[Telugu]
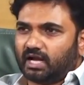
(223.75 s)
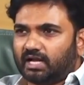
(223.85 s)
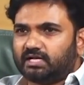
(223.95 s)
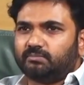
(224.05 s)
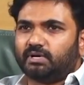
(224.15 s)

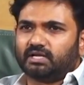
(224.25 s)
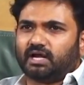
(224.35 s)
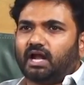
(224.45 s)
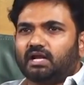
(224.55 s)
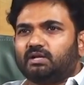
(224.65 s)

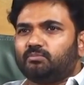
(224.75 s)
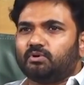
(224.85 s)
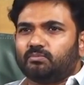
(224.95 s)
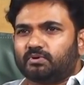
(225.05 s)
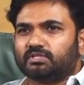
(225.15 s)
అల్టిమేట్గా వాళ్ళ
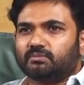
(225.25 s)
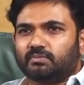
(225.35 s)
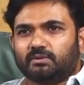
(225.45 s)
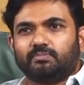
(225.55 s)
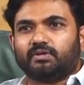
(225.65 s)
డబ్బులు పోతే
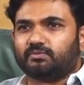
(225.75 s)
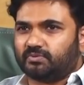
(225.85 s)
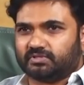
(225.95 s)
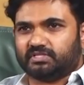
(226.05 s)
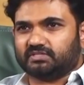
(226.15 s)
మన పేరు
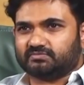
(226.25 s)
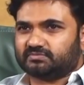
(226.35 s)
పోద్ది